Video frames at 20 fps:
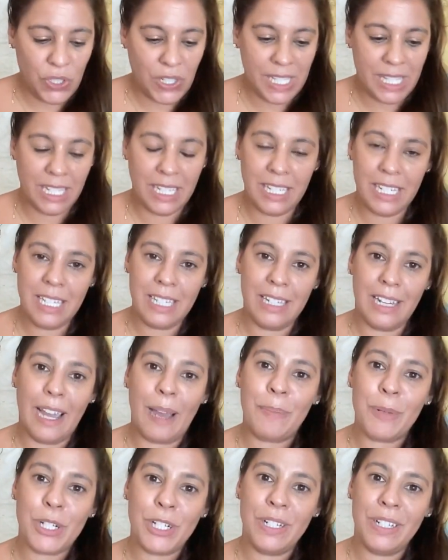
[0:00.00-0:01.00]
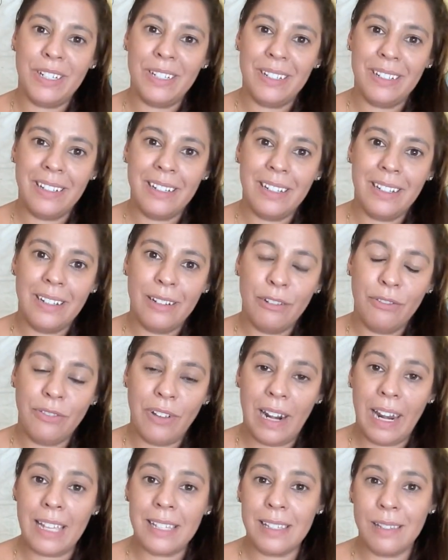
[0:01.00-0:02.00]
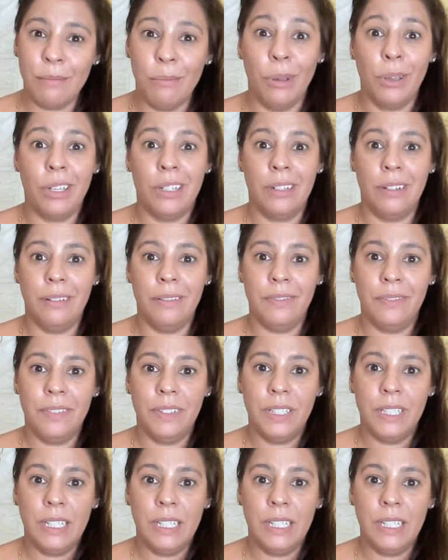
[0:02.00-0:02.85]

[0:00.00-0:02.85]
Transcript: dass ich diesen Abschnitt verlassen möchte.